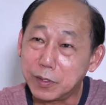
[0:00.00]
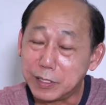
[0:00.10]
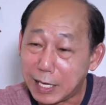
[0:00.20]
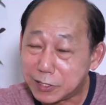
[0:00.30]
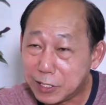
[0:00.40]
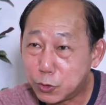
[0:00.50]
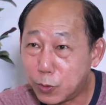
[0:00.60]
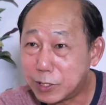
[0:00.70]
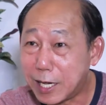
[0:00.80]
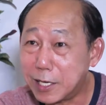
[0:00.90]
อย่าซีซัว
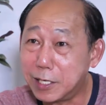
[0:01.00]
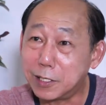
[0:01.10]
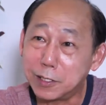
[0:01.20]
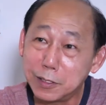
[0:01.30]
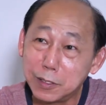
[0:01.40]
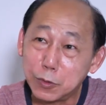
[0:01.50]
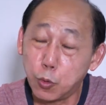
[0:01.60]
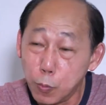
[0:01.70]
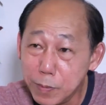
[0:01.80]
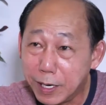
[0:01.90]
ใช้เงิน
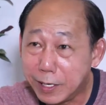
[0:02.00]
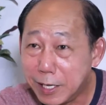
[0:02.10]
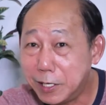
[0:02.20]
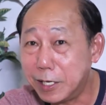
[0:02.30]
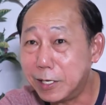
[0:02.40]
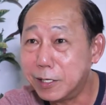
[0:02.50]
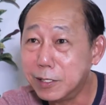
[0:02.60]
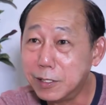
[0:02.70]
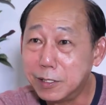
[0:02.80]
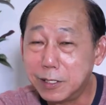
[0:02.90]
คุ้มเงินให้ดี
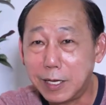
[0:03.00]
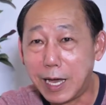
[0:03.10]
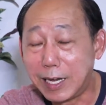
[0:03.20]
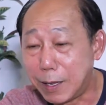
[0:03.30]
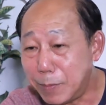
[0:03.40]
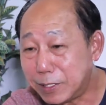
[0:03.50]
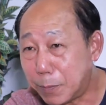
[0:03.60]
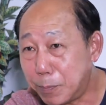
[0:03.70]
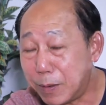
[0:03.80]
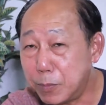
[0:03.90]
อันไหนไม่
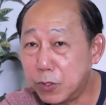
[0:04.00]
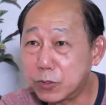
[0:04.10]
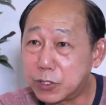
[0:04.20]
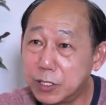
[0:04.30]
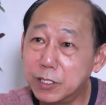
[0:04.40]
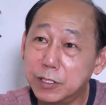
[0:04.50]
จำเป็นไม่ต้องซื้อ